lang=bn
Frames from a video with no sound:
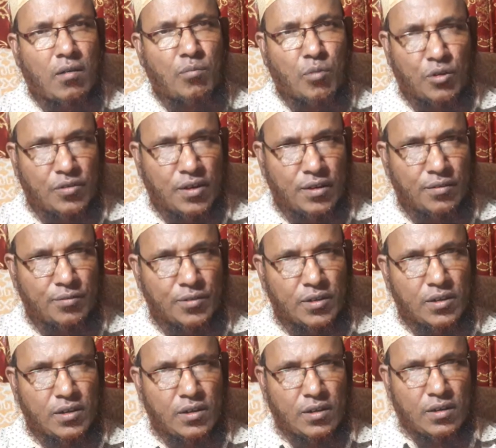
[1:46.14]
বলছেন
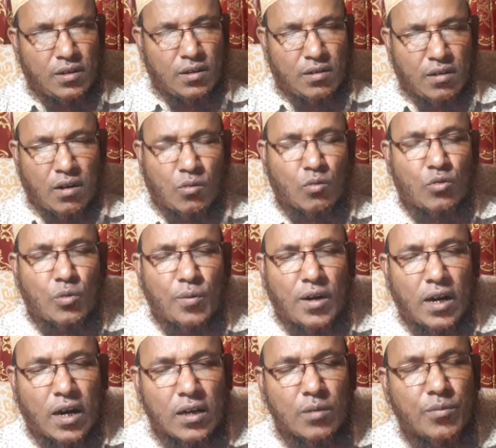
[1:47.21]

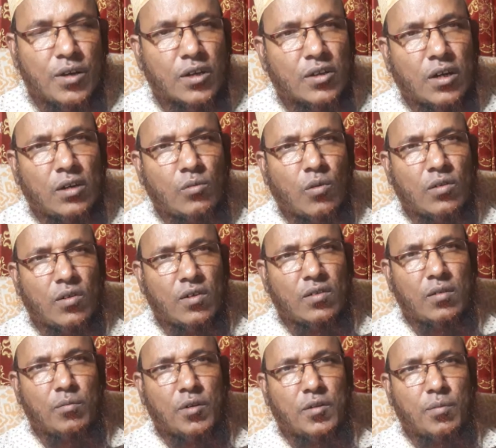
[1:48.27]
আউজবিল্লাহ হিমিনা সাইতান
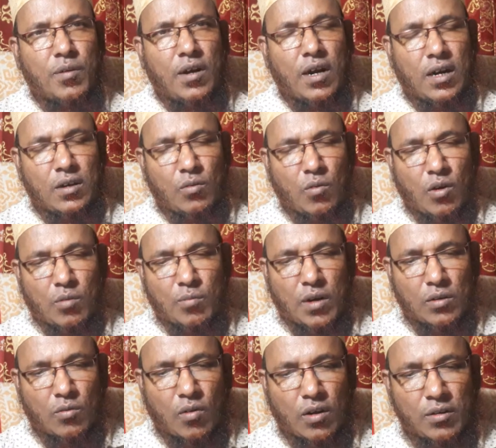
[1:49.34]
রাজিম বিসমিল্লাহ
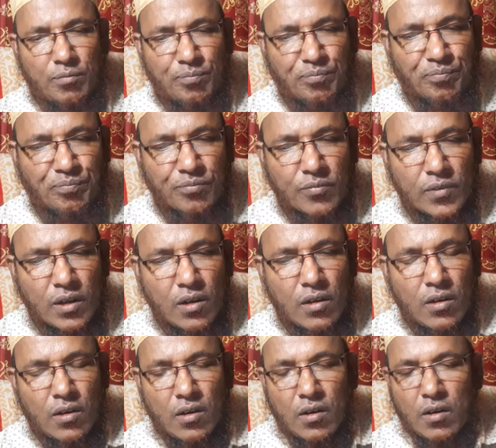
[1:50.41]
রহমান রাহিম
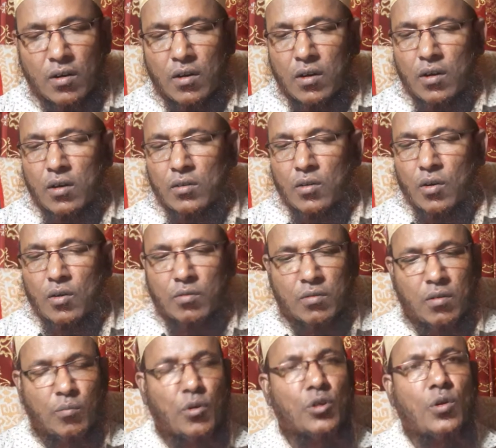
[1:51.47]
তো
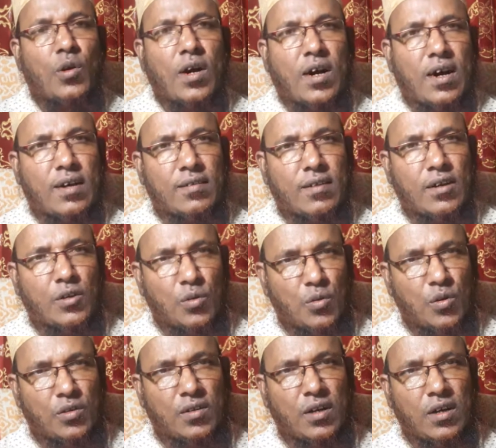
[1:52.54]
বন্ধুরা আজকে শুরু
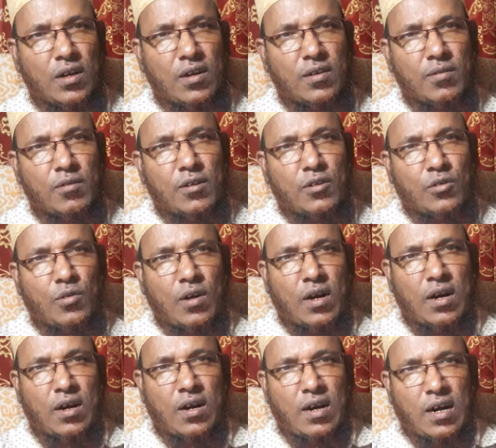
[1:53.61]
হচ্ছে সুরা
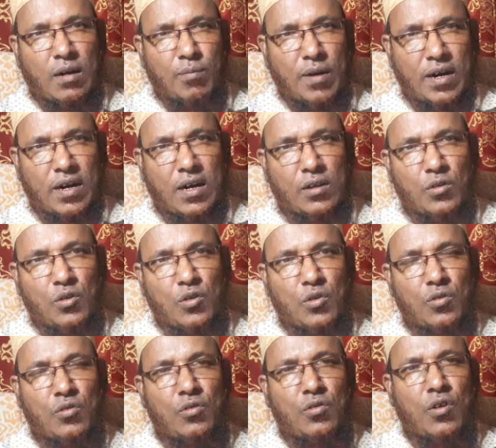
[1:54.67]
আল পাখারার দুশো
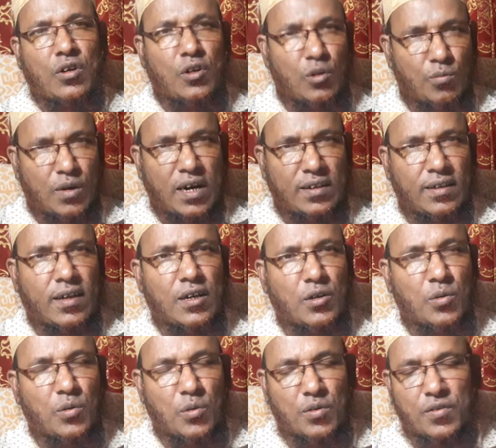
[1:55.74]
চুরাশি নম্বর আয়াত থেকে
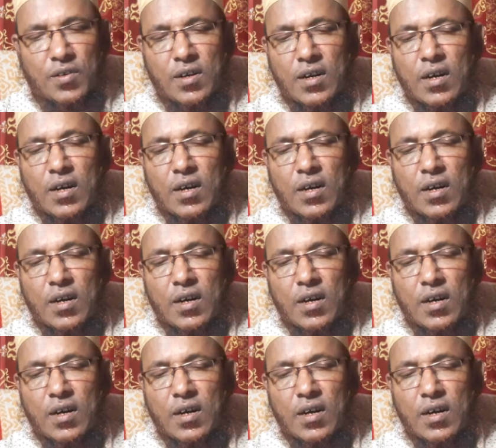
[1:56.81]
শুরু হচ্ছে